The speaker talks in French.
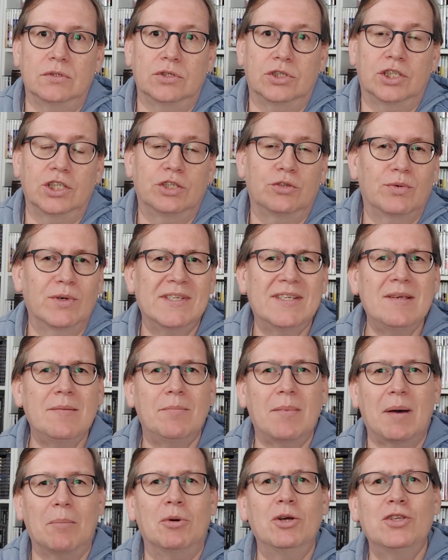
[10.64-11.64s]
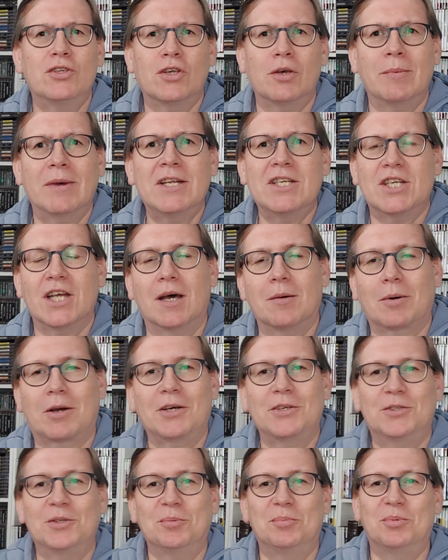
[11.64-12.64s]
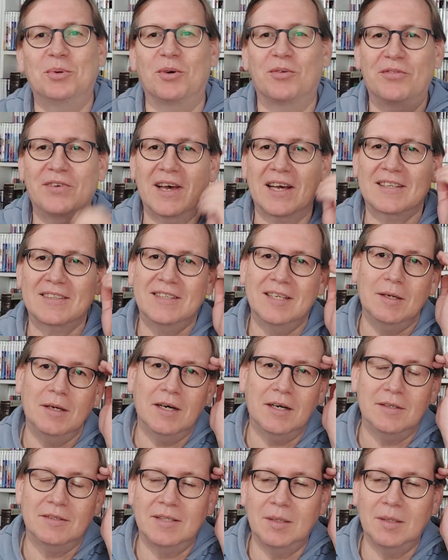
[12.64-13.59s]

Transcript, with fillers: J'ai choisi ma bonne semaine, j'ai l'impression, pour faire euh,